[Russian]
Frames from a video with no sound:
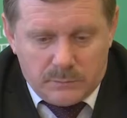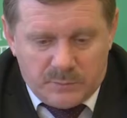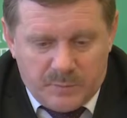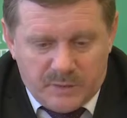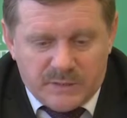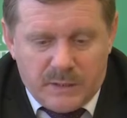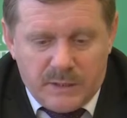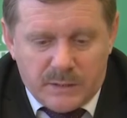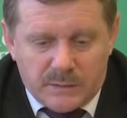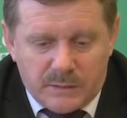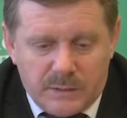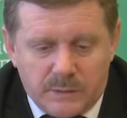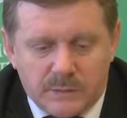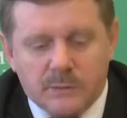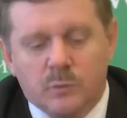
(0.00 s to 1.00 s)

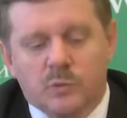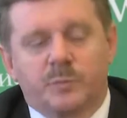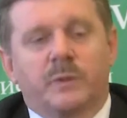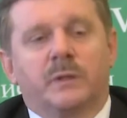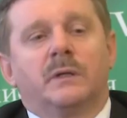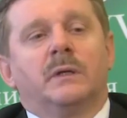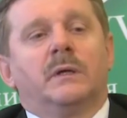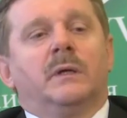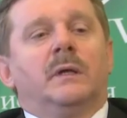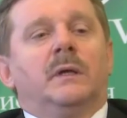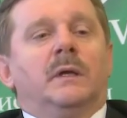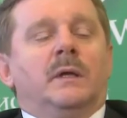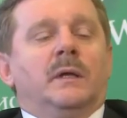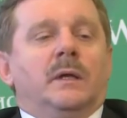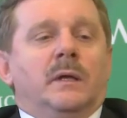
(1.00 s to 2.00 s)
специалисты из службы
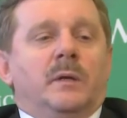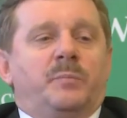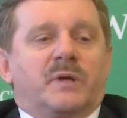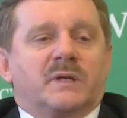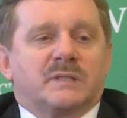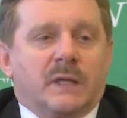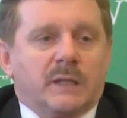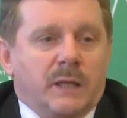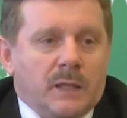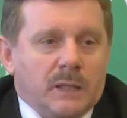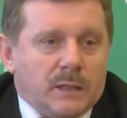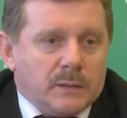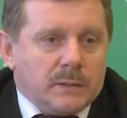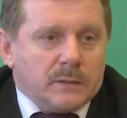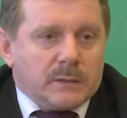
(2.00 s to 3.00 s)

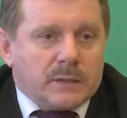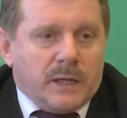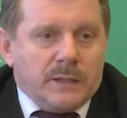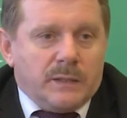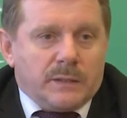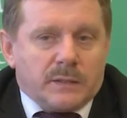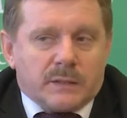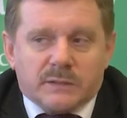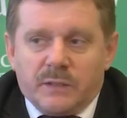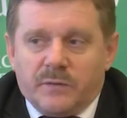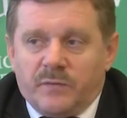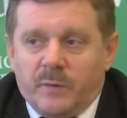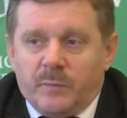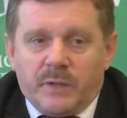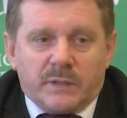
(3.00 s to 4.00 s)
персонала кондитерской
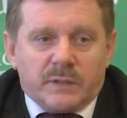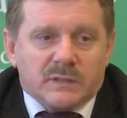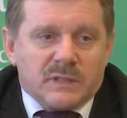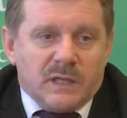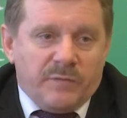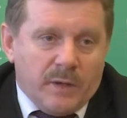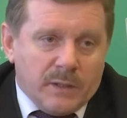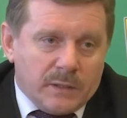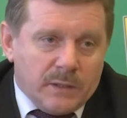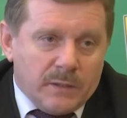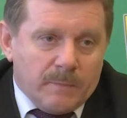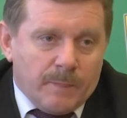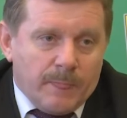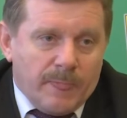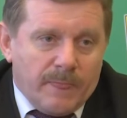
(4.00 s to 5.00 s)
фабрики
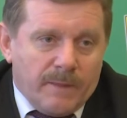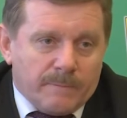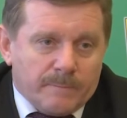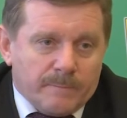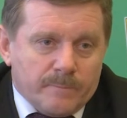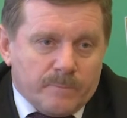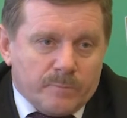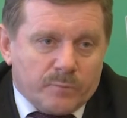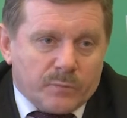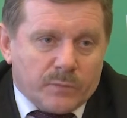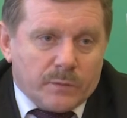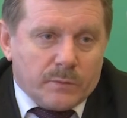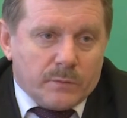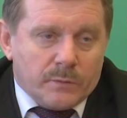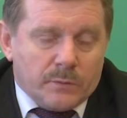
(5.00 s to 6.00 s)
«Славянка»,
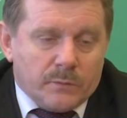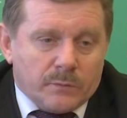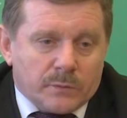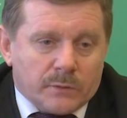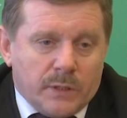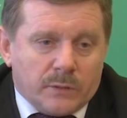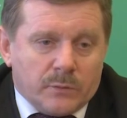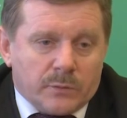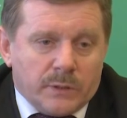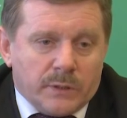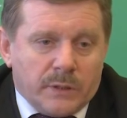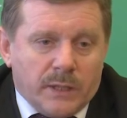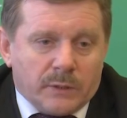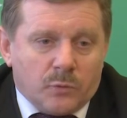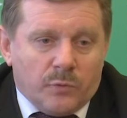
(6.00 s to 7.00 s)
вот,
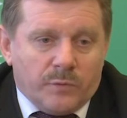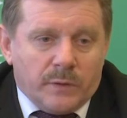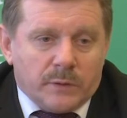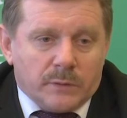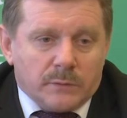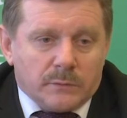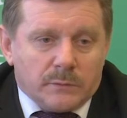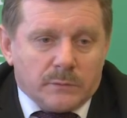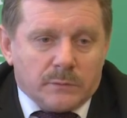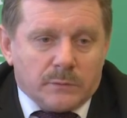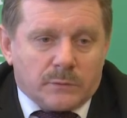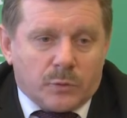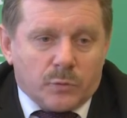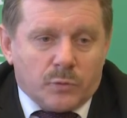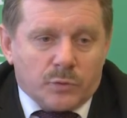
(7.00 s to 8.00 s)
которые готовы э,
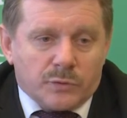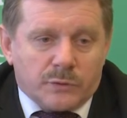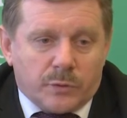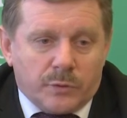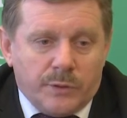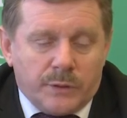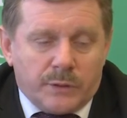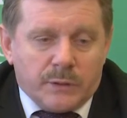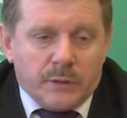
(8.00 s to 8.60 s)
трудоустроить.